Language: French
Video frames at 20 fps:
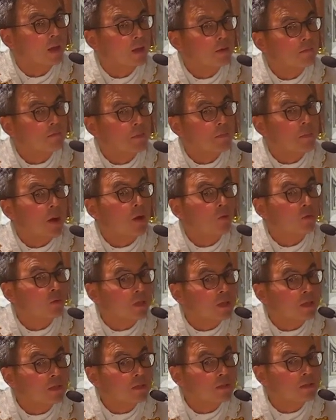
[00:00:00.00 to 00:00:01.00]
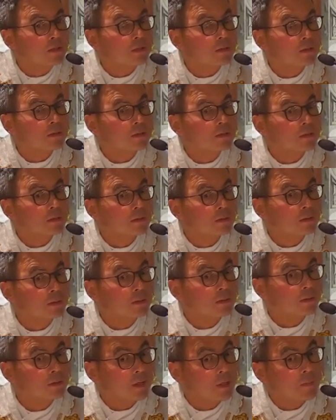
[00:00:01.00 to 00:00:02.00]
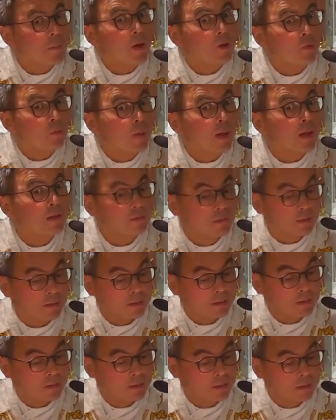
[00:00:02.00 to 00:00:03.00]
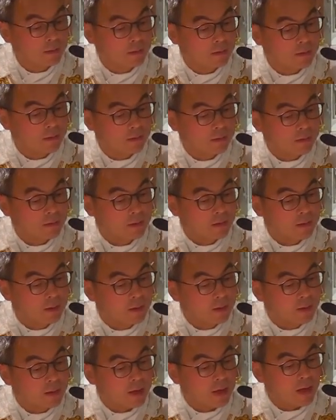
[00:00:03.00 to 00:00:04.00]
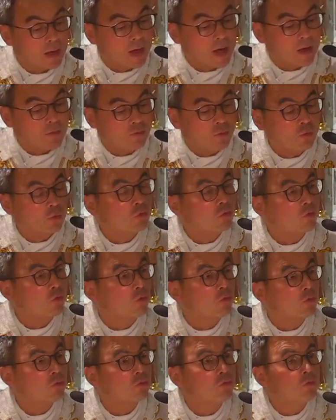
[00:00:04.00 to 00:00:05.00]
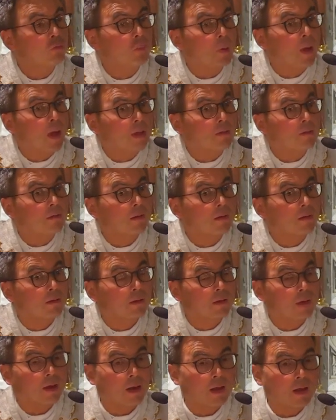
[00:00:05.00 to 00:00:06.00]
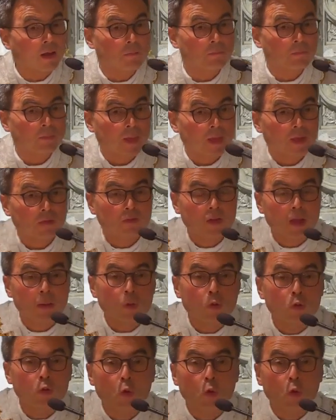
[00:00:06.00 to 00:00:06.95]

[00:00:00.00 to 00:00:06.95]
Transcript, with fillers: mais par le Christ et par le prêtre. Quelle est la fonction du prêtre Quel est finalement le